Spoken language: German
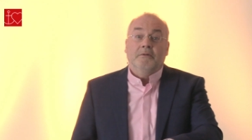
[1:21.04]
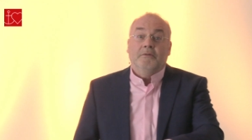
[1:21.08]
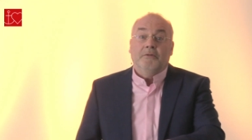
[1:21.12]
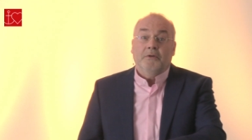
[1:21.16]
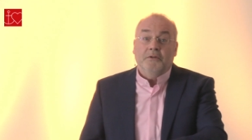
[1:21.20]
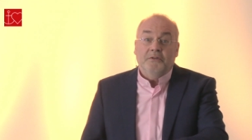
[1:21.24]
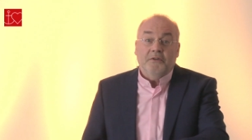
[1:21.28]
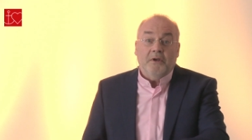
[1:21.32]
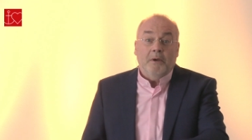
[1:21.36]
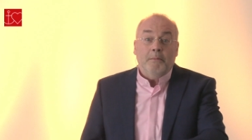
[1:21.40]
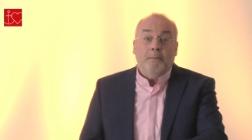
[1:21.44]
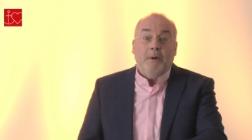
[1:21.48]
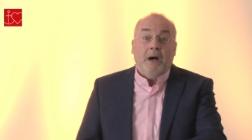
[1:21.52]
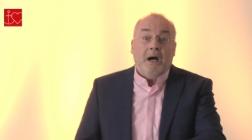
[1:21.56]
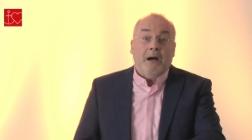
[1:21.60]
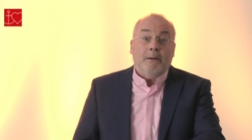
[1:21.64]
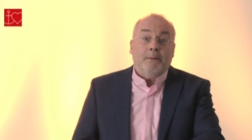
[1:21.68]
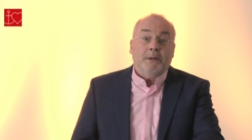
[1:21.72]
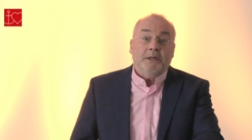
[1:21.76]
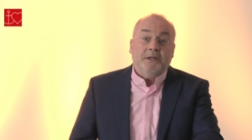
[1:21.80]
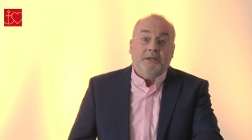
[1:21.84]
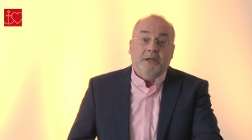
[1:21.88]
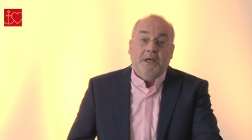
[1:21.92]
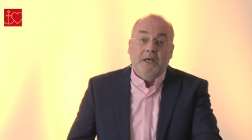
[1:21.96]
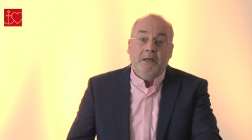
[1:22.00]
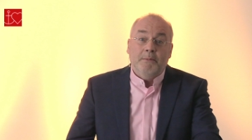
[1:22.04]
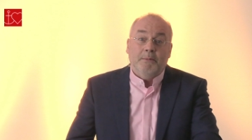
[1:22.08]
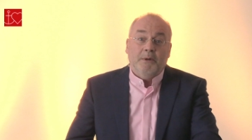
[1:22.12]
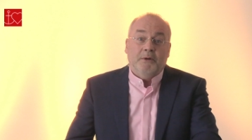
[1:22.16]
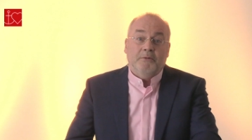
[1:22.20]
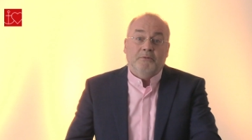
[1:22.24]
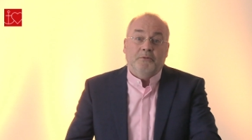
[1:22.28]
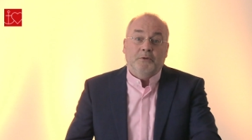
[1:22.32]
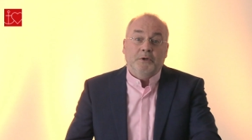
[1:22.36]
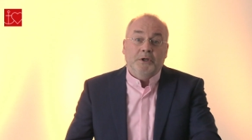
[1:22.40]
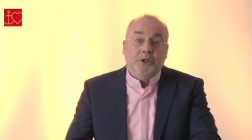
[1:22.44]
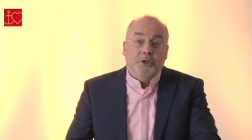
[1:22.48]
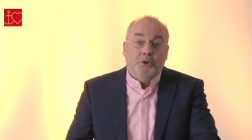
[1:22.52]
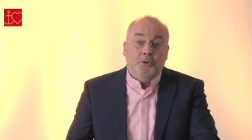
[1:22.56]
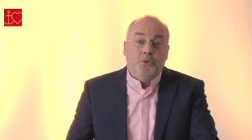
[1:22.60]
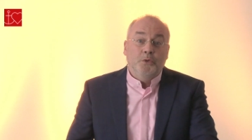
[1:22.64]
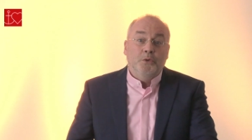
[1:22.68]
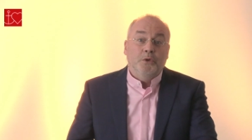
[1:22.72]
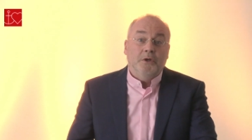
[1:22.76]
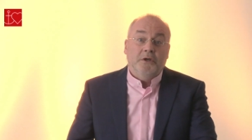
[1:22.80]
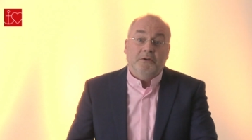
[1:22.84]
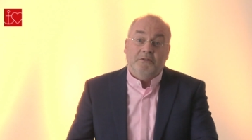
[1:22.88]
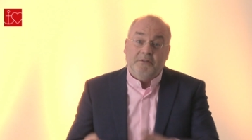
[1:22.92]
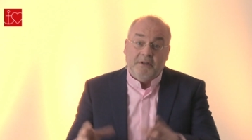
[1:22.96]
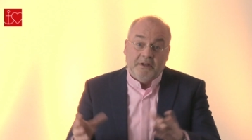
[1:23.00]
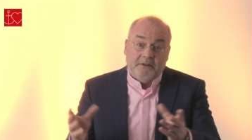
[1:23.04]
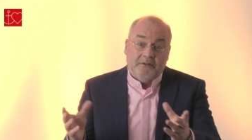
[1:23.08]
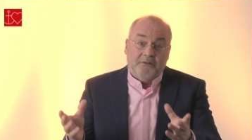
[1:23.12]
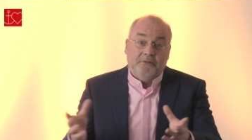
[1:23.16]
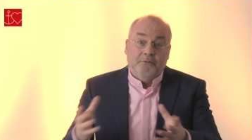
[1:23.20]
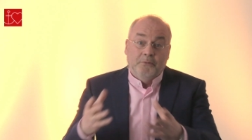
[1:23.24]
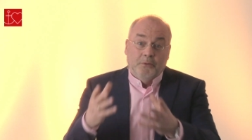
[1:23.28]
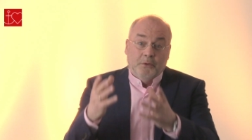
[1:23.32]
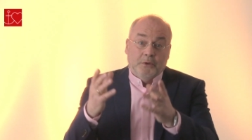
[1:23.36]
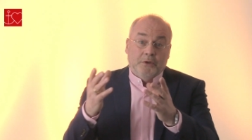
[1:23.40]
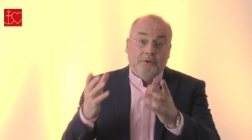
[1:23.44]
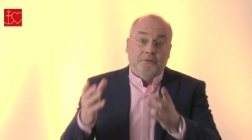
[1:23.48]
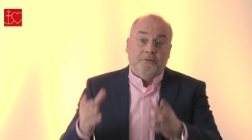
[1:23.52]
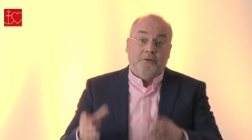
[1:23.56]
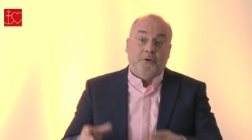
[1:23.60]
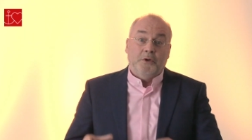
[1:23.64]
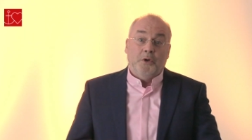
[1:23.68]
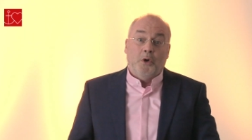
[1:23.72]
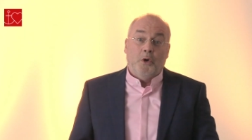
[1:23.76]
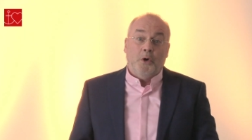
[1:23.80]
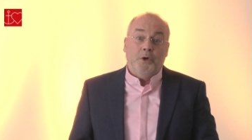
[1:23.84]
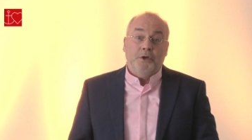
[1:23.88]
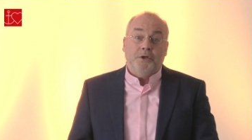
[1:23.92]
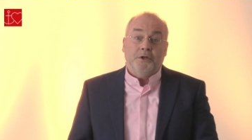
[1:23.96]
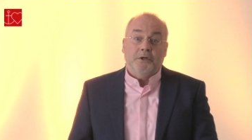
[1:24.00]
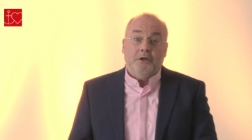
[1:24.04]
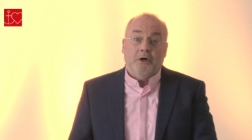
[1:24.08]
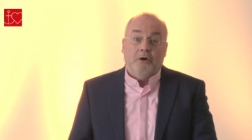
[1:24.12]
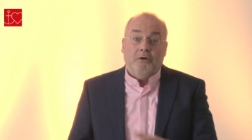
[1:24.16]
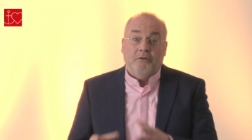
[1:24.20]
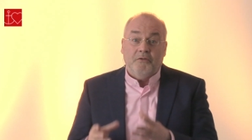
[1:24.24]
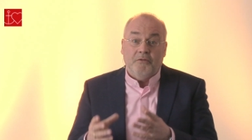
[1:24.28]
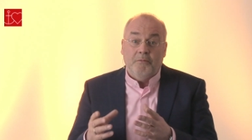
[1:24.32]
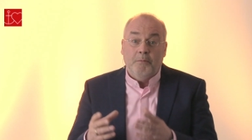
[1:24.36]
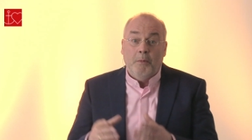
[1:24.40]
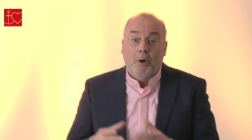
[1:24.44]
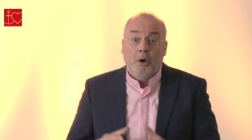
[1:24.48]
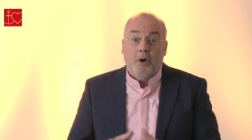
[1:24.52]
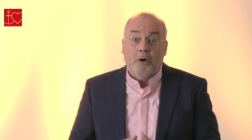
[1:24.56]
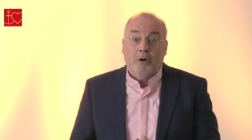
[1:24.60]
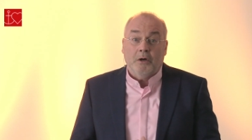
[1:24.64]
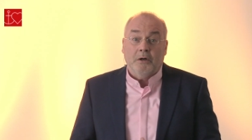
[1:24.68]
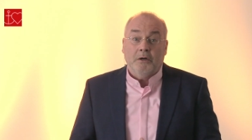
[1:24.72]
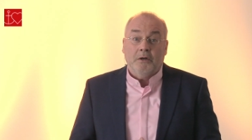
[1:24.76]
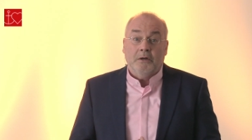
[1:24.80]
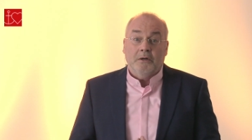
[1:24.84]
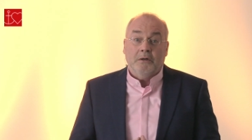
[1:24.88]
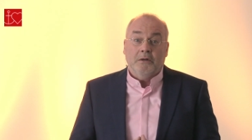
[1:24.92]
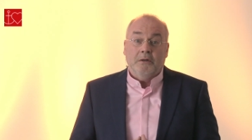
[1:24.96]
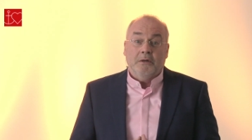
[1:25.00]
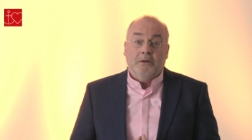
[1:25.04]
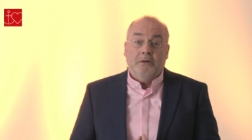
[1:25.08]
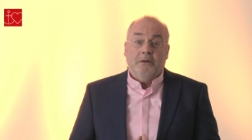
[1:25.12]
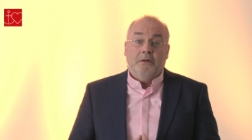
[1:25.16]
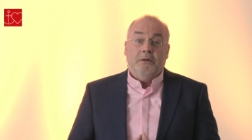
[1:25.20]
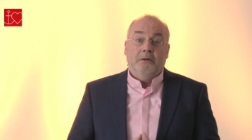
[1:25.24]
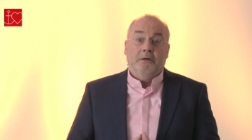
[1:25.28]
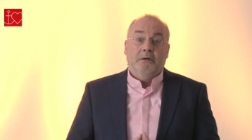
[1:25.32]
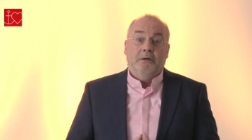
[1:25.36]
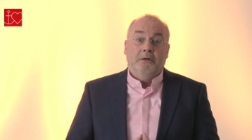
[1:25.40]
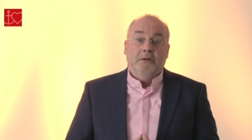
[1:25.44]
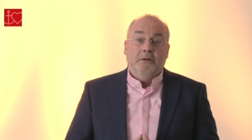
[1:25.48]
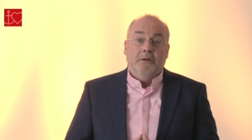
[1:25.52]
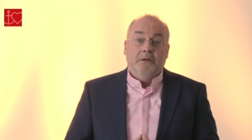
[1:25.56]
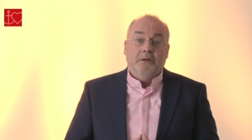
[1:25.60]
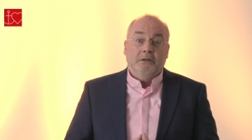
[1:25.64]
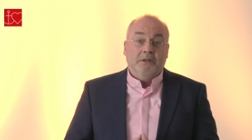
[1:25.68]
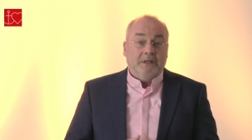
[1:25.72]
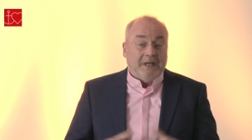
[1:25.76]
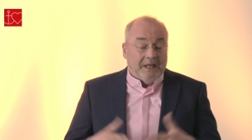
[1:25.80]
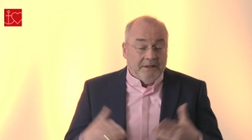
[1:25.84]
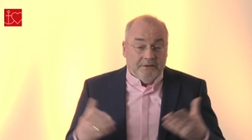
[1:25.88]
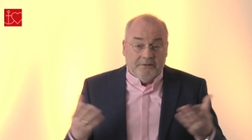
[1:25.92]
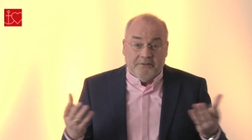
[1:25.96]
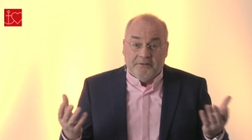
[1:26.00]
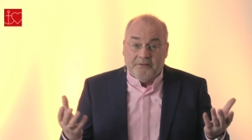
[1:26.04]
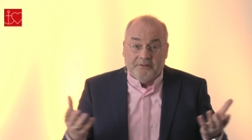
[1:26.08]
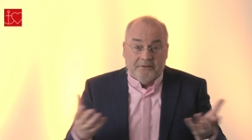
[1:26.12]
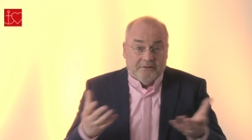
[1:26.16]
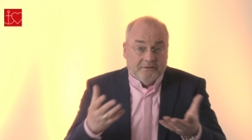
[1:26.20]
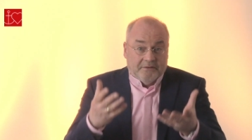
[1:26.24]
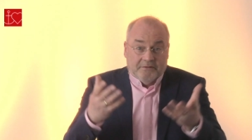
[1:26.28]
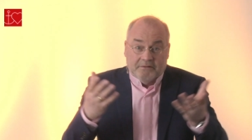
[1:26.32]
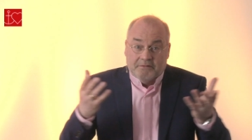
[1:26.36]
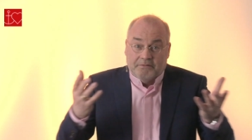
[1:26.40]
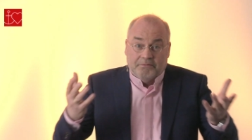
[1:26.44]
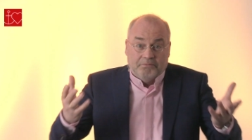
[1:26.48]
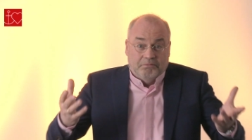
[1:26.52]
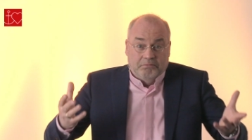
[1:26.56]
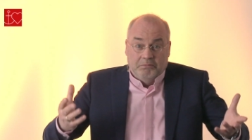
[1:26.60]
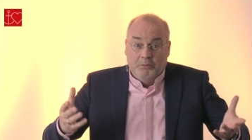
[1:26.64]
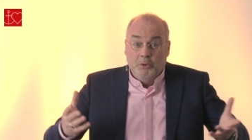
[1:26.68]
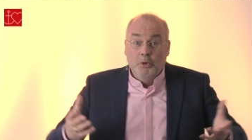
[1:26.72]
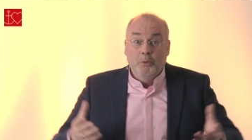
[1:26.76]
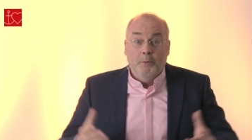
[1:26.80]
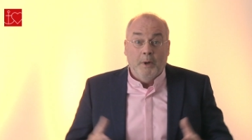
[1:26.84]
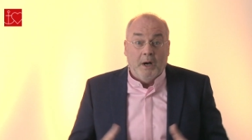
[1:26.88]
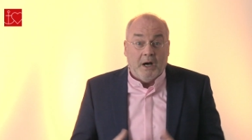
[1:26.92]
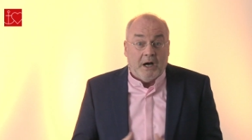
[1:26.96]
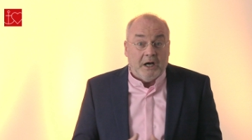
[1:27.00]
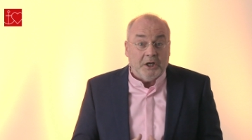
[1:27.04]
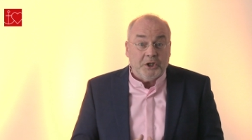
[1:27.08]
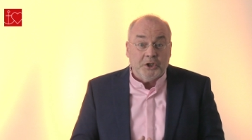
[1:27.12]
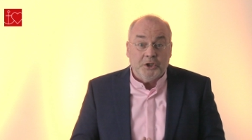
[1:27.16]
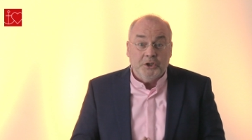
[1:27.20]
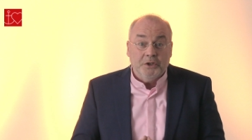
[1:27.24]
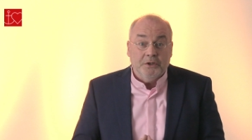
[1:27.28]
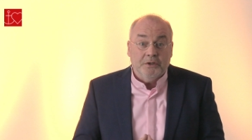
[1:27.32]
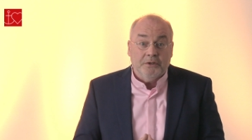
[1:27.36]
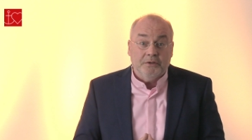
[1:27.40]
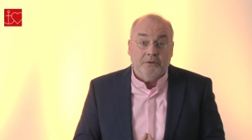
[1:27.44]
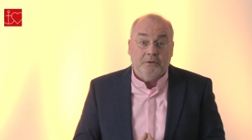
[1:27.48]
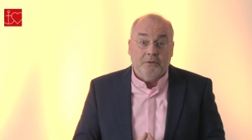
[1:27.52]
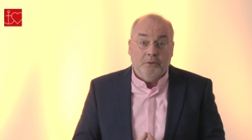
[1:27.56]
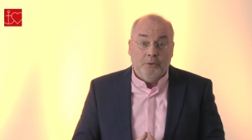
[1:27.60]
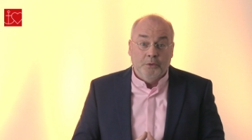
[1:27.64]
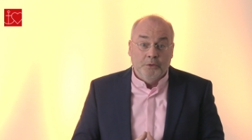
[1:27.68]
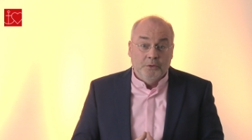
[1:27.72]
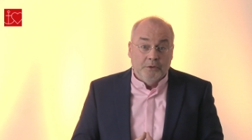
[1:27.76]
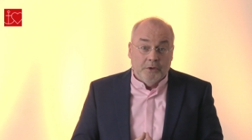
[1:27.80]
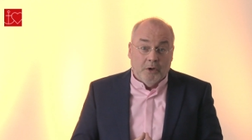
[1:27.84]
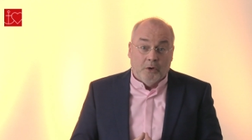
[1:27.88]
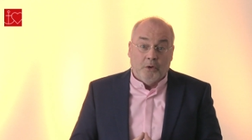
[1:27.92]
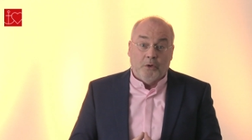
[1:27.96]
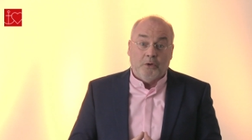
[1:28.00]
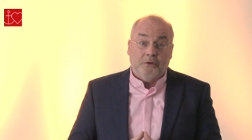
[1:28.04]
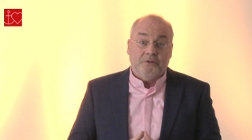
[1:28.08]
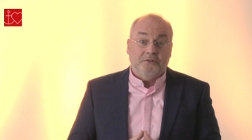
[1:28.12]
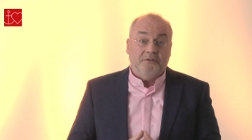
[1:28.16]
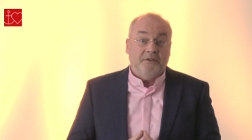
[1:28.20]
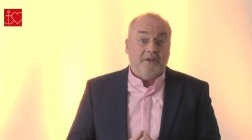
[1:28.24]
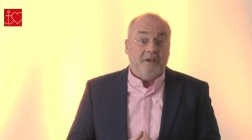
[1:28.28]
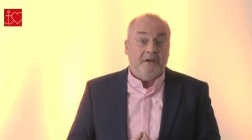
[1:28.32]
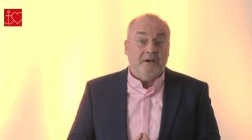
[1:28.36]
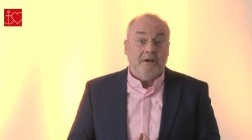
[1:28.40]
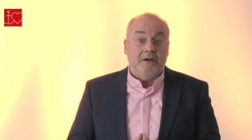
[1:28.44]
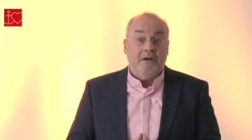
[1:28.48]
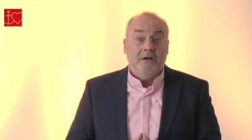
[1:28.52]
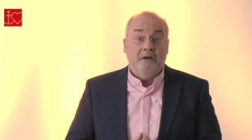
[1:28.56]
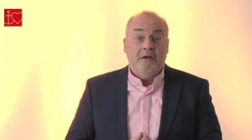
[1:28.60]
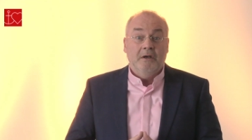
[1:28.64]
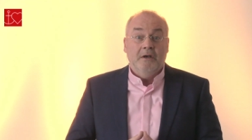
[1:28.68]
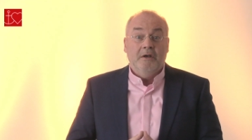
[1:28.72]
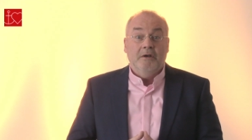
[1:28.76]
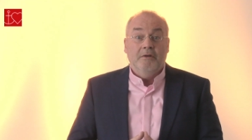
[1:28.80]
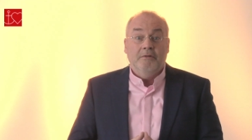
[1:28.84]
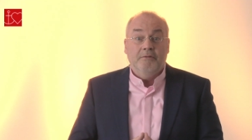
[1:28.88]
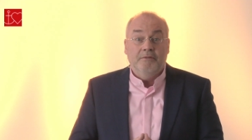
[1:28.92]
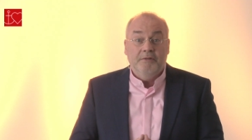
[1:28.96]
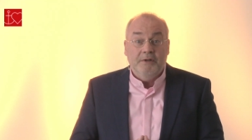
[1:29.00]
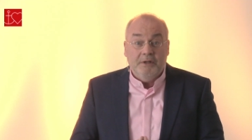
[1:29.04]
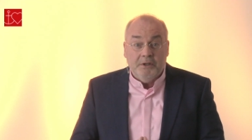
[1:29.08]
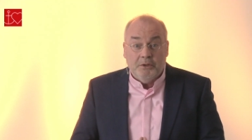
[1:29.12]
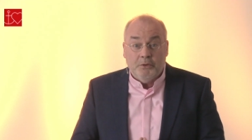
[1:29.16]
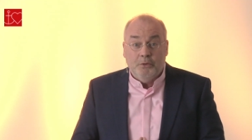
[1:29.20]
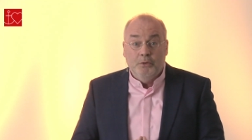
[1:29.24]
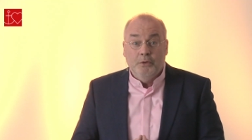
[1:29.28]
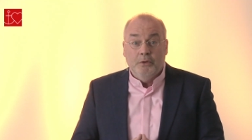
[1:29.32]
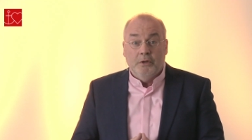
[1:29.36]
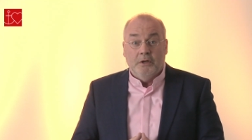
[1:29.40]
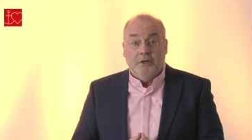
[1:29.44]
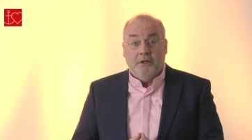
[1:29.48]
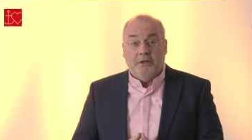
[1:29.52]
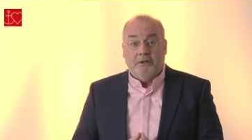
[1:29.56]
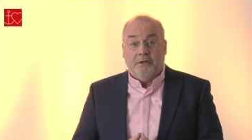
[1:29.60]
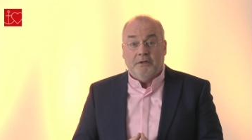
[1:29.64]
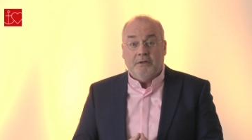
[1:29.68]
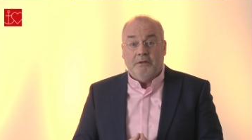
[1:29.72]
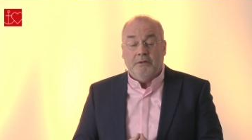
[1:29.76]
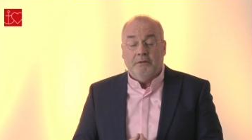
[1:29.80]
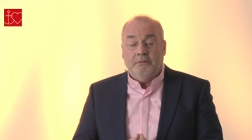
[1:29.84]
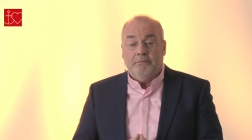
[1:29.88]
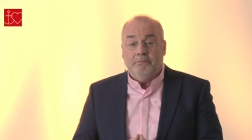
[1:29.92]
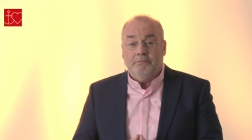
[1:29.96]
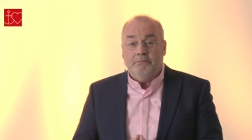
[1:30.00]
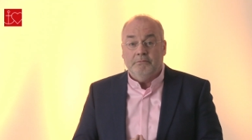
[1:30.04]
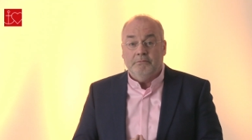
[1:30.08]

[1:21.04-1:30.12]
von seinem Arbeitgeber vor die Tür gesetzt wurde von heute auf morgen. Ganz überraschend und auch sehr willkürlich.